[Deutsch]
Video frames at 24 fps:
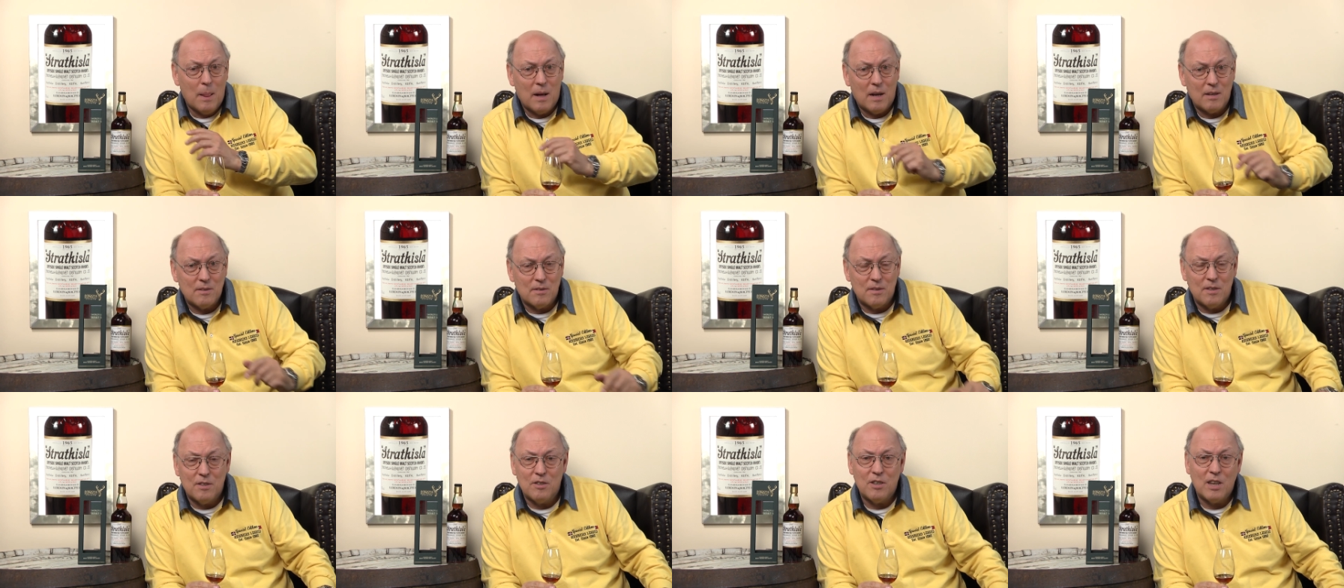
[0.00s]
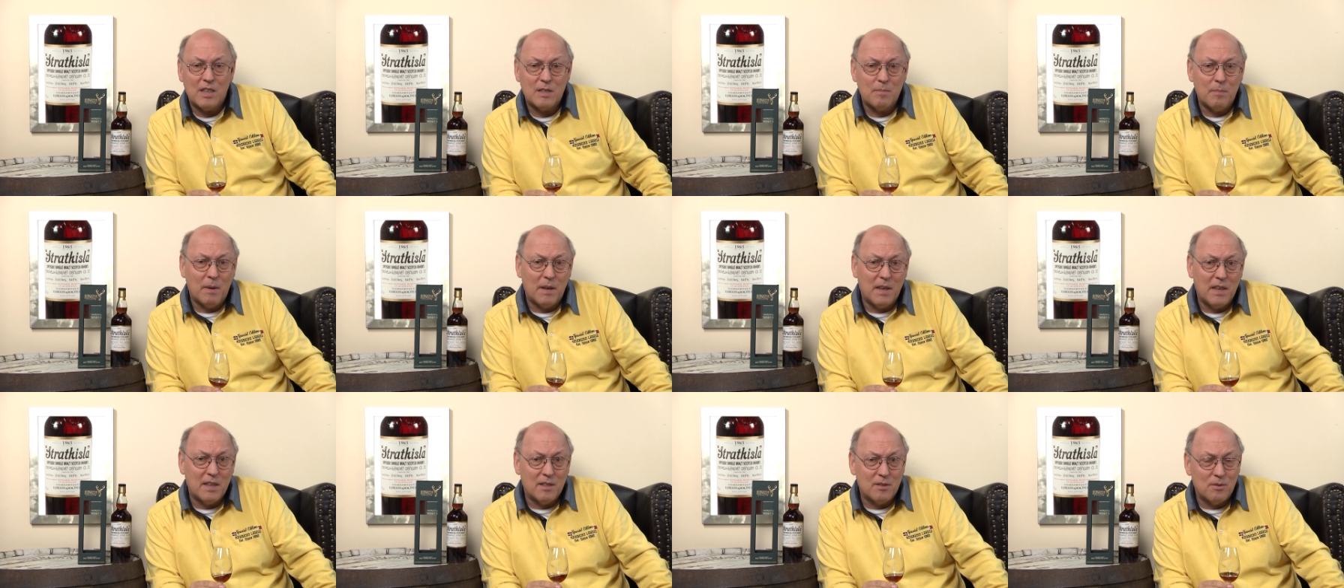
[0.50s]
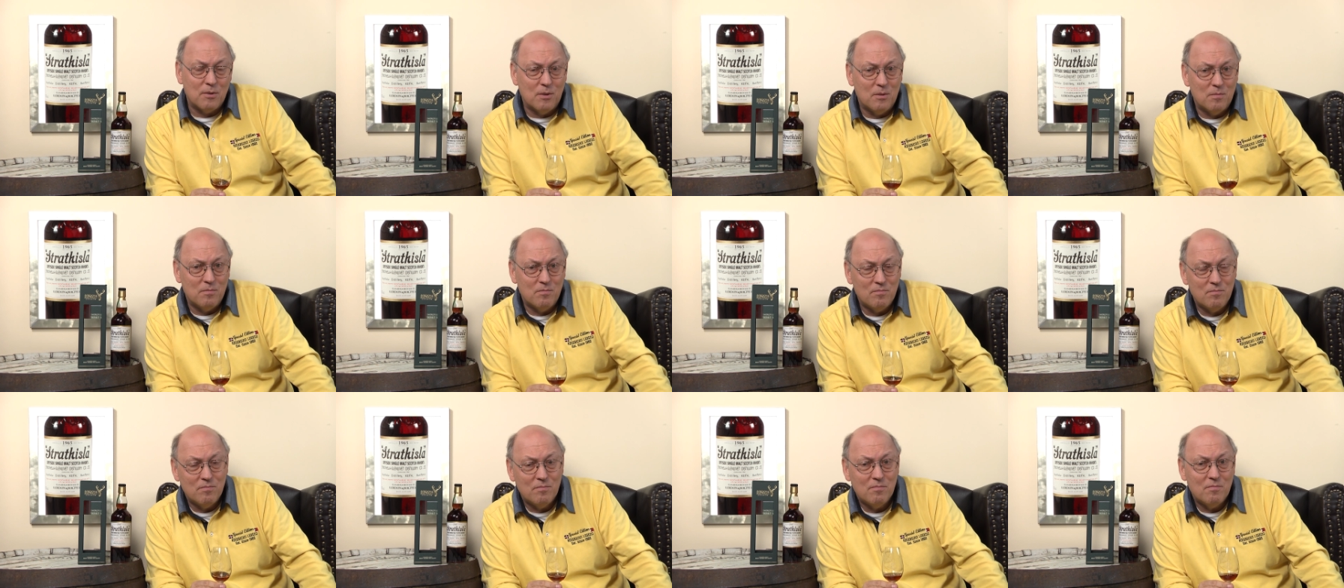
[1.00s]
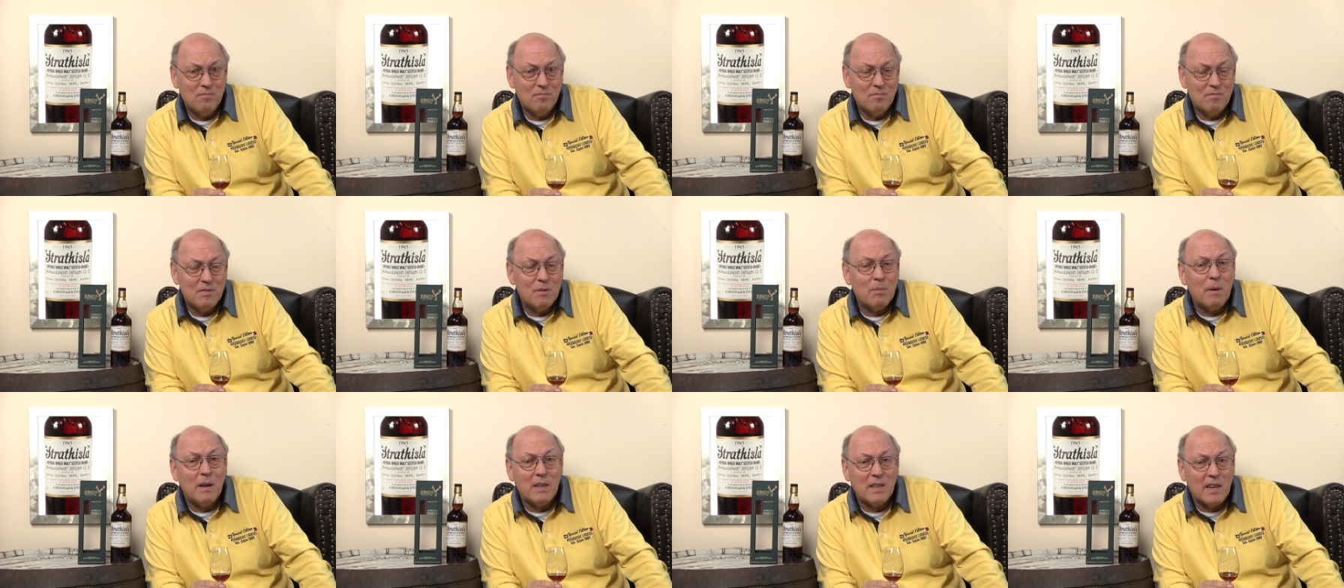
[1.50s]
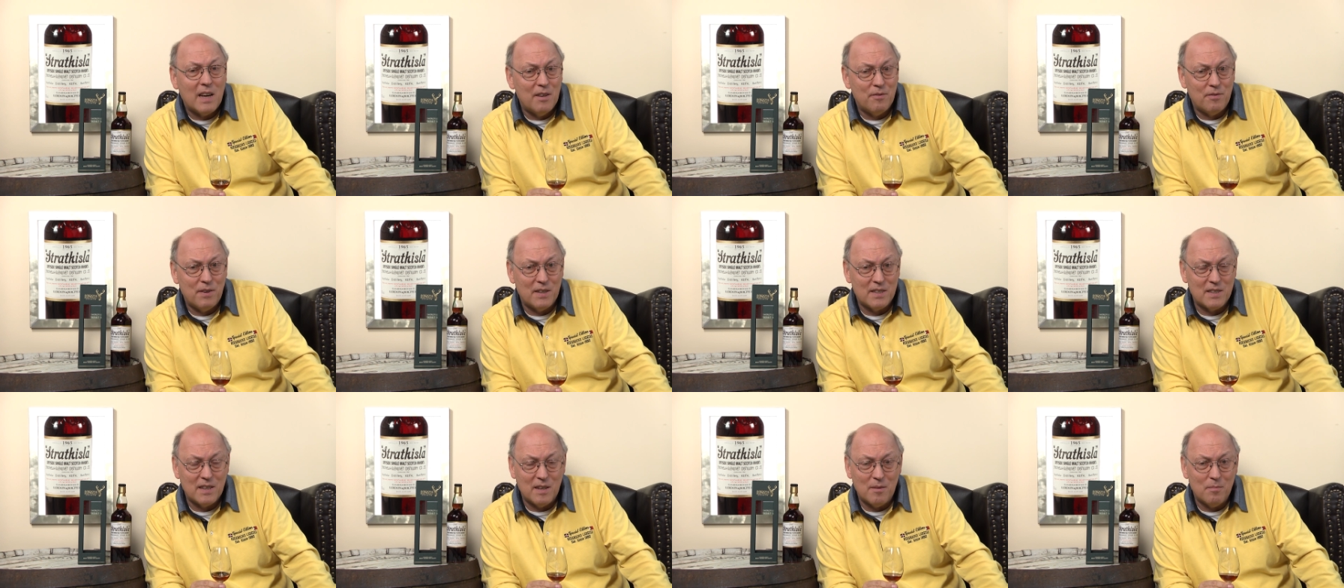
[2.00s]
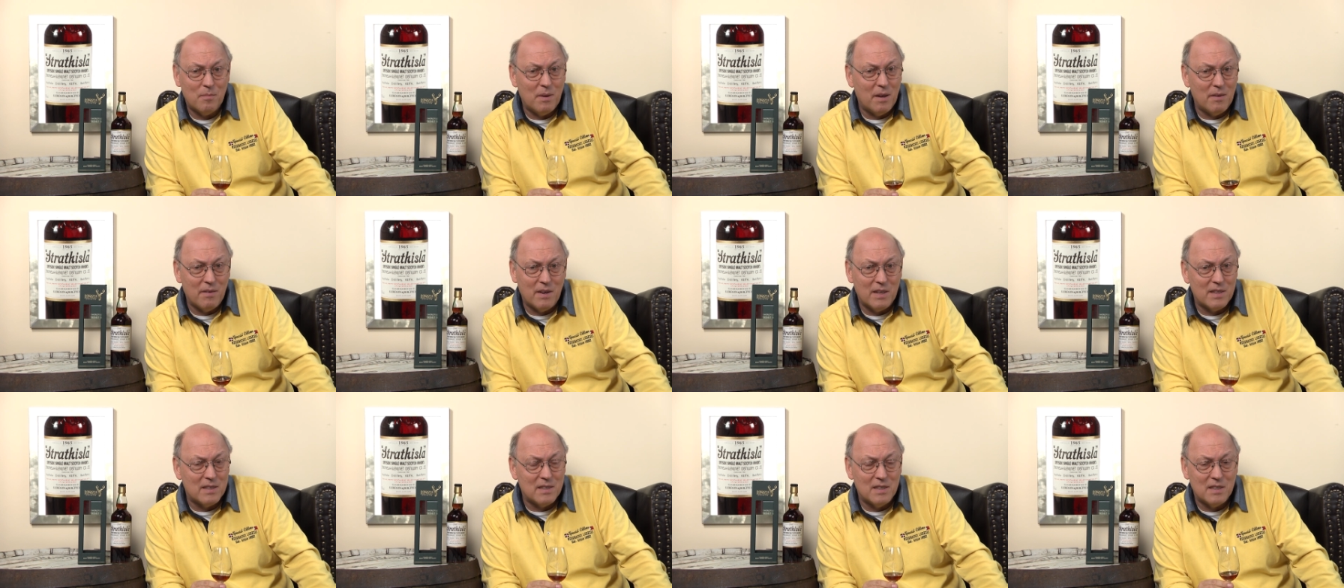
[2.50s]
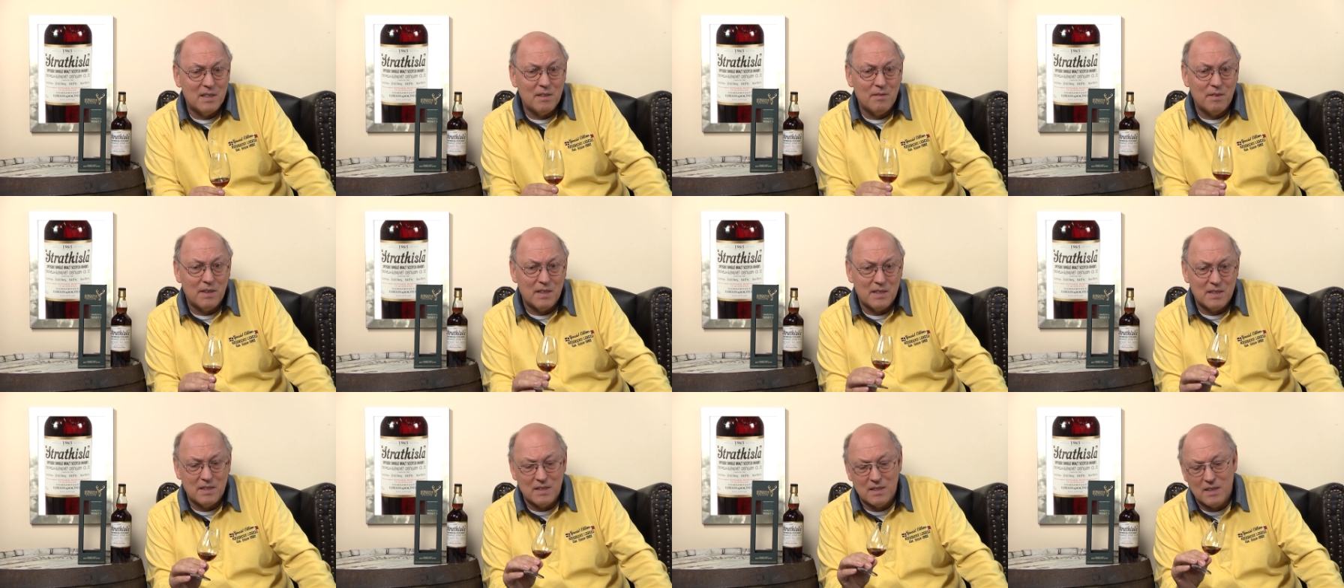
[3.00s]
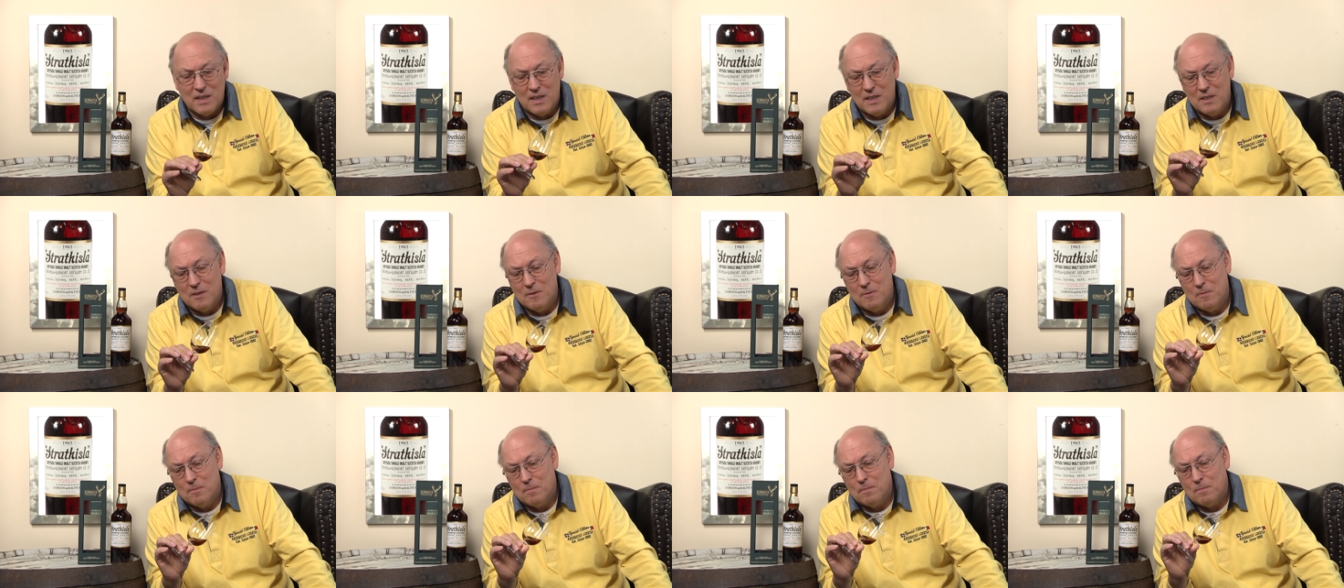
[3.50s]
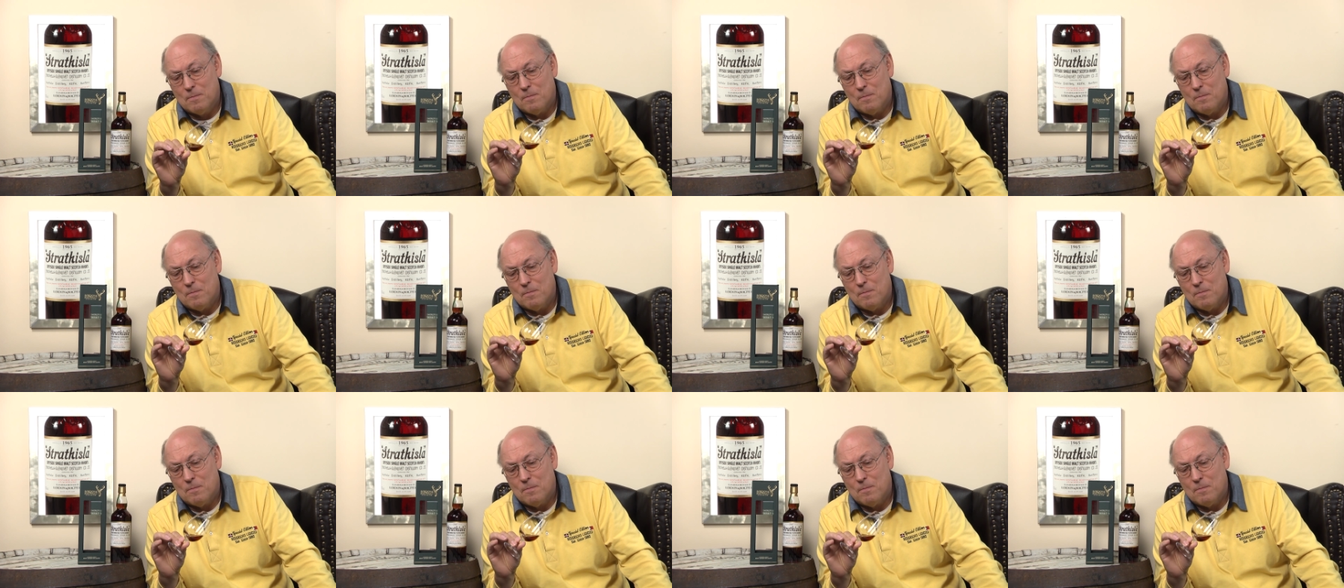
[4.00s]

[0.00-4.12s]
Also ich schätze mal hier so zwei, drei Fässer, mehr werden es nicht gewesen sein. Ne?